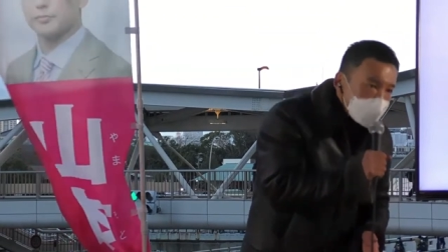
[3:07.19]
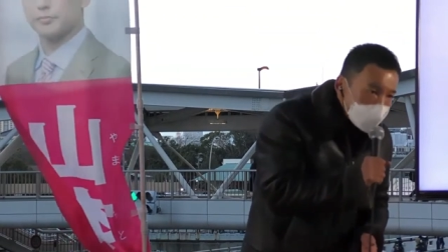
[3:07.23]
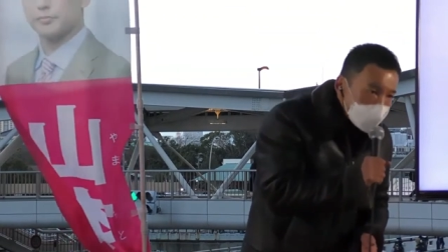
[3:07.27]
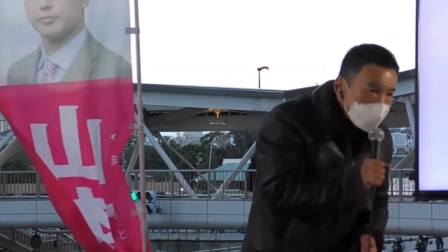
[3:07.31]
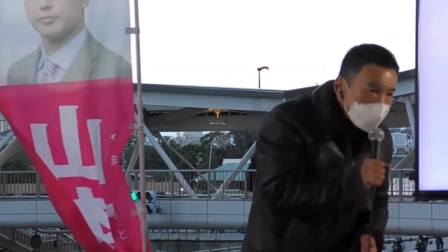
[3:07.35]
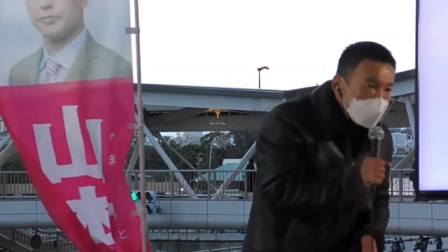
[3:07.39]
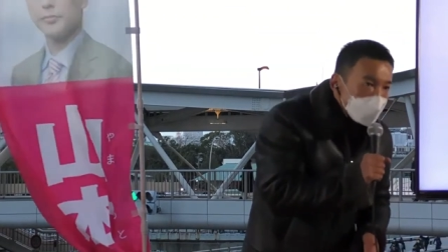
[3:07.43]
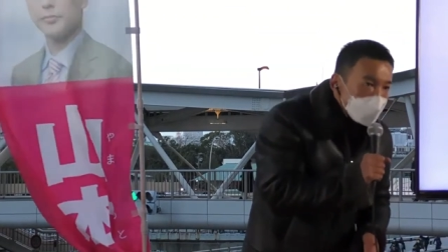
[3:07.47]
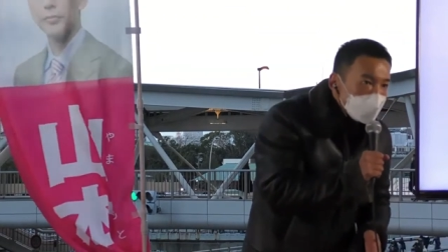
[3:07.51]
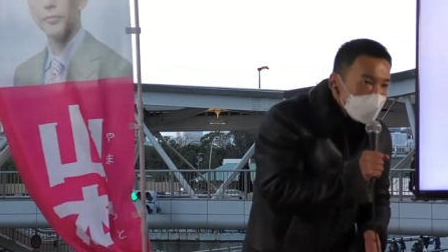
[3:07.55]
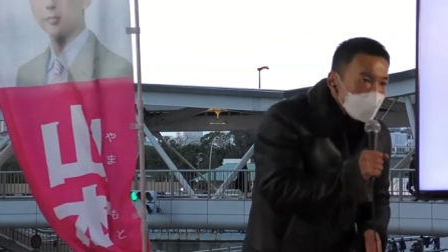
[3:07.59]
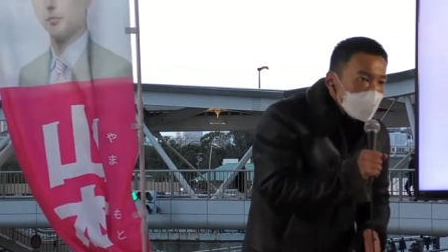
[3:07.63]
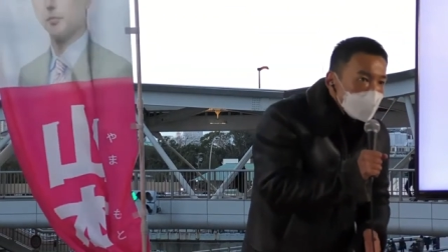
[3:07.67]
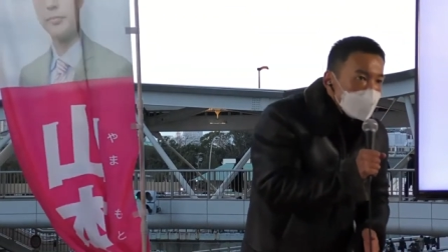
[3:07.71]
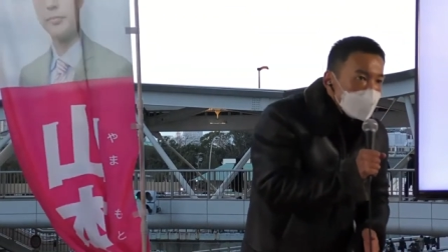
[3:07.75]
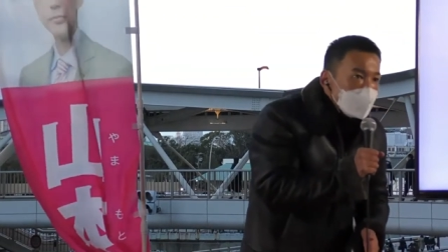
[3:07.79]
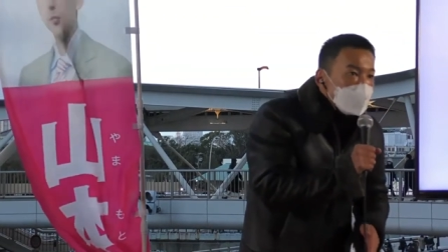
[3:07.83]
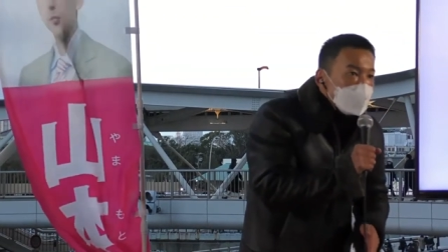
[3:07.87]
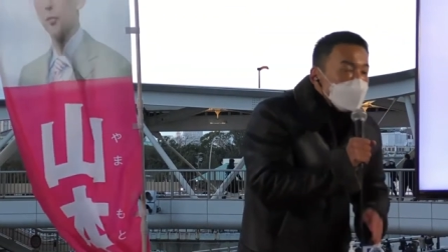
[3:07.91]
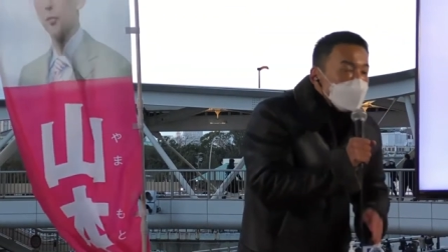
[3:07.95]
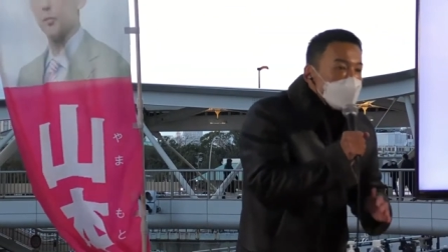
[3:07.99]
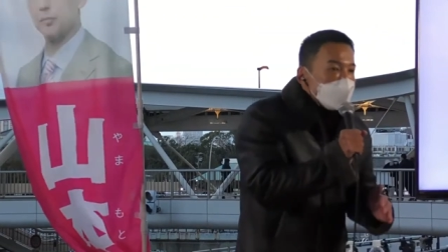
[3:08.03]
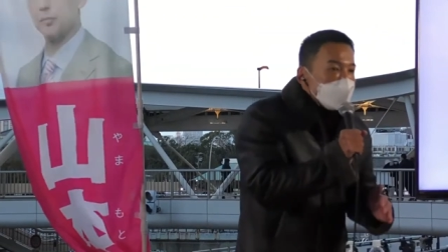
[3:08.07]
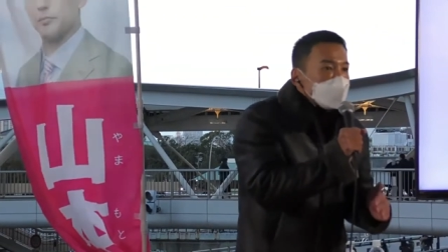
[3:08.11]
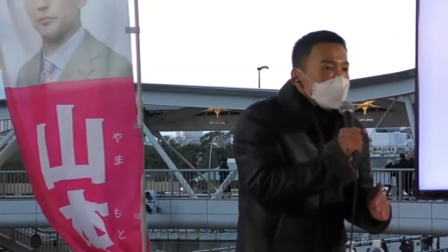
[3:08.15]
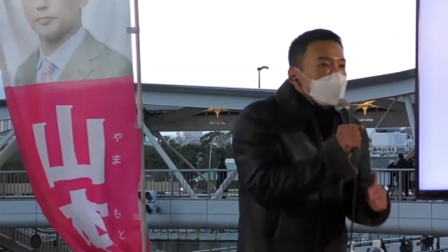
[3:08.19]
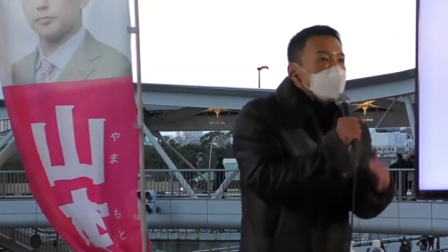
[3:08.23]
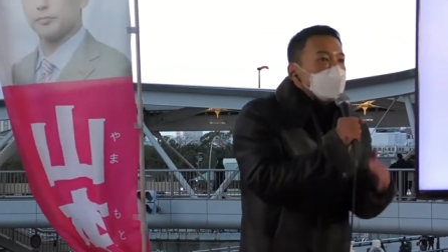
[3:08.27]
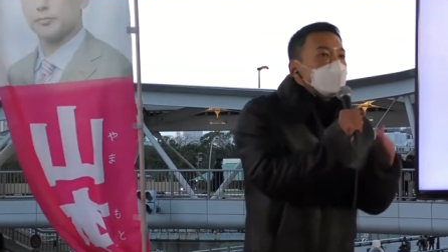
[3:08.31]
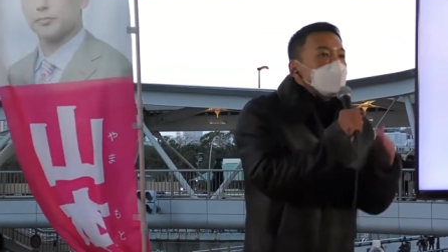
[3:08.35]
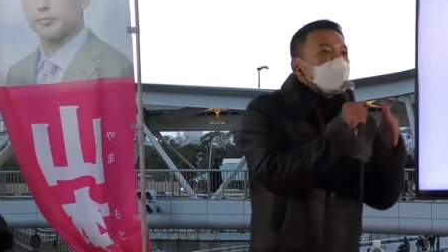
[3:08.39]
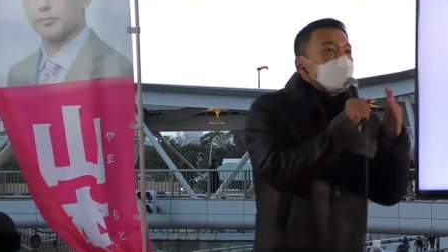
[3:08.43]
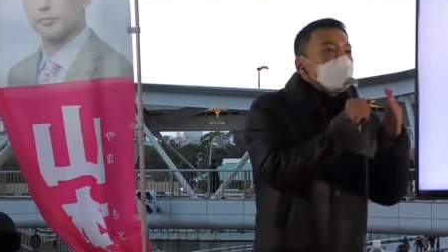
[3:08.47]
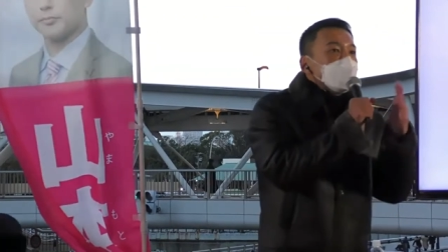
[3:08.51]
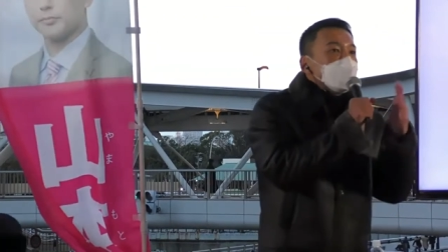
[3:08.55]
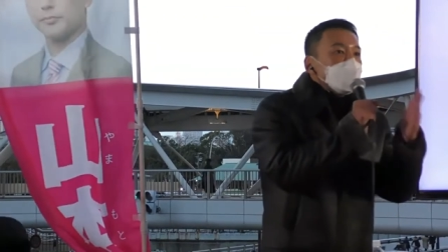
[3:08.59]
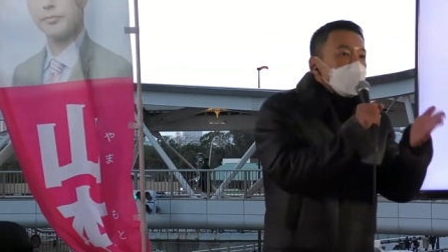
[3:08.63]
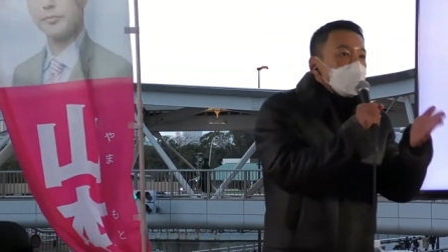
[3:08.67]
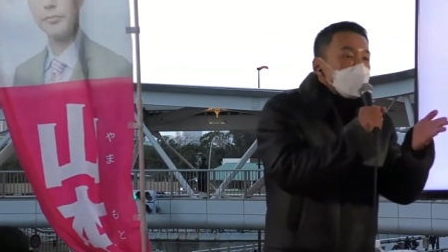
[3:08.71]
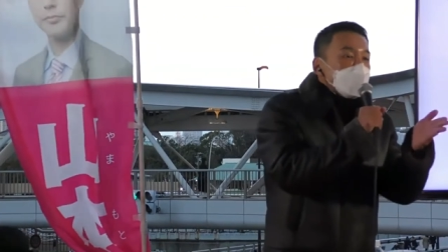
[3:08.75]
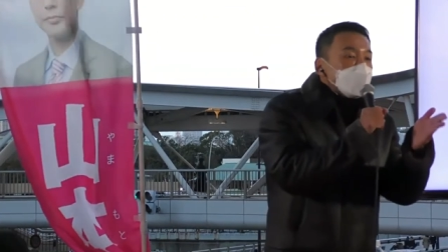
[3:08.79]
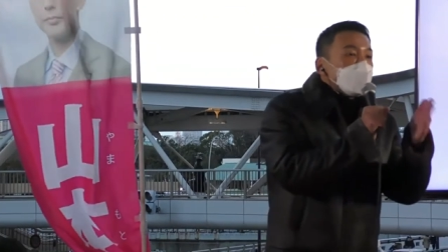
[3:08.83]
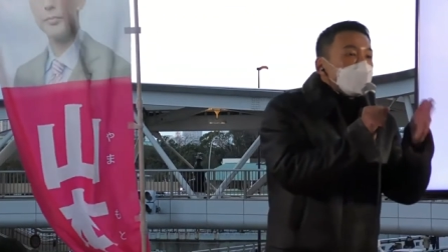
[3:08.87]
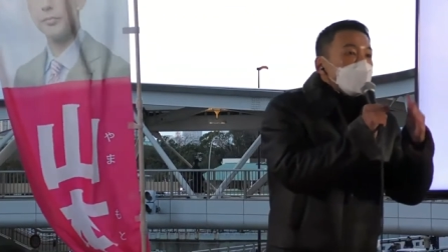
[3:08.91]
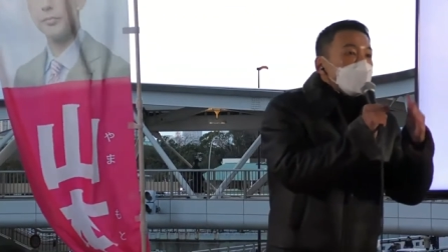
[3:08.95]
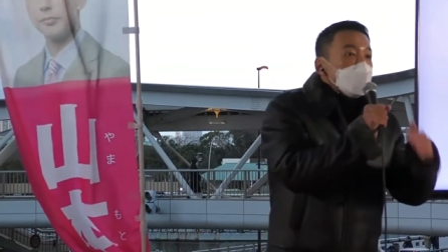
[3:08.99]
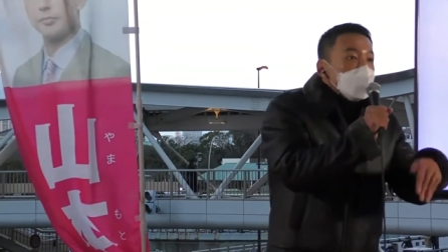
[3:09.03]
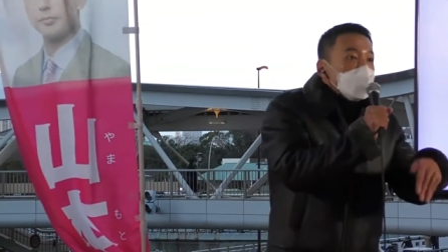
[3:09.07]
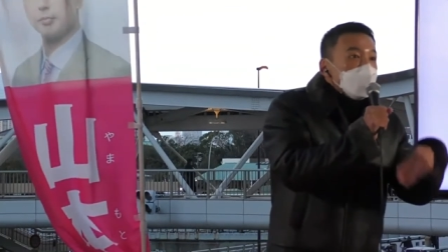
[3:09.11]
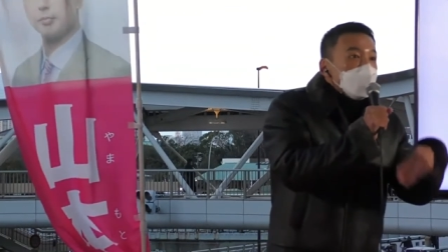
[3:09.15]
そういう話なんですね
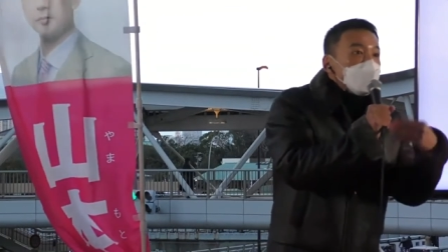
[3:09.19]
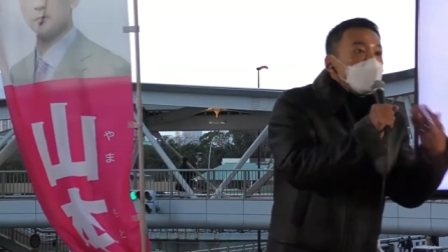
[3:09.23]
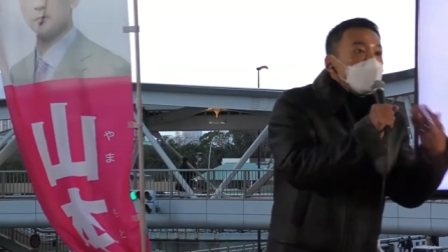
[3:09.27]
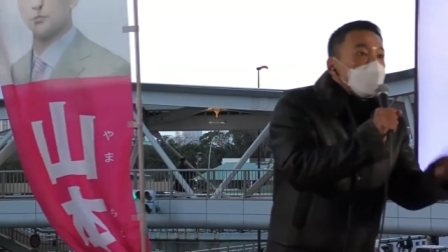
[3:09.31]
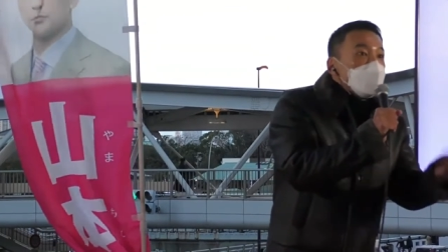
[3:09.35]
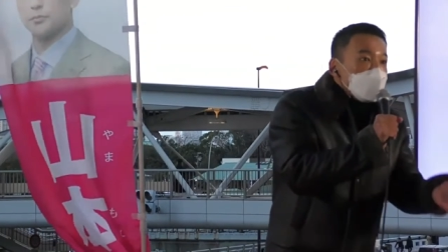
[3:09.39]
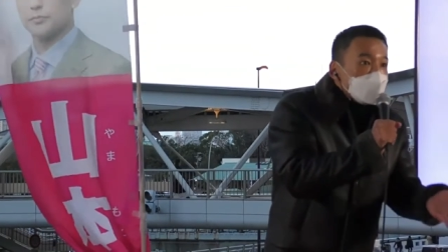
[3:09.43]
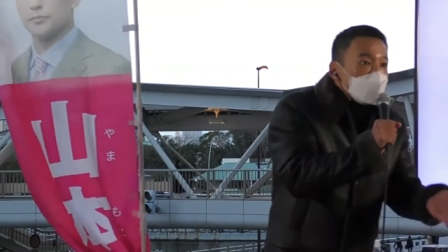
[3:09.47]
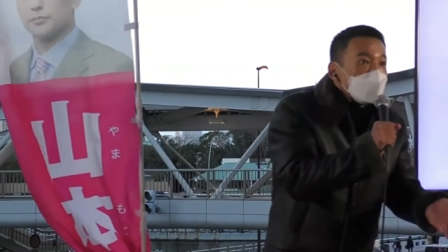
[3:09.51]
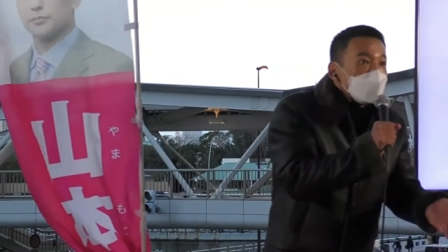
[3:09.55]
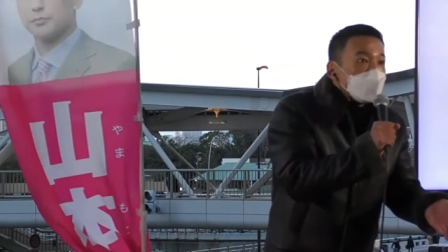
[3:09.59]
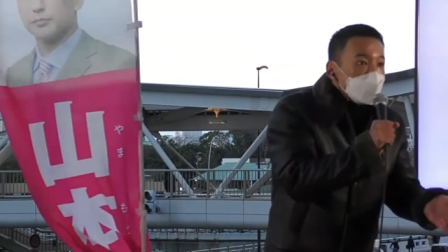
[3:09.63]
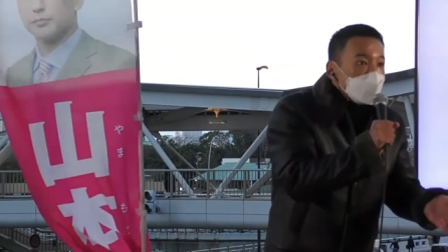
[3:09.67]
やっていただきたいこ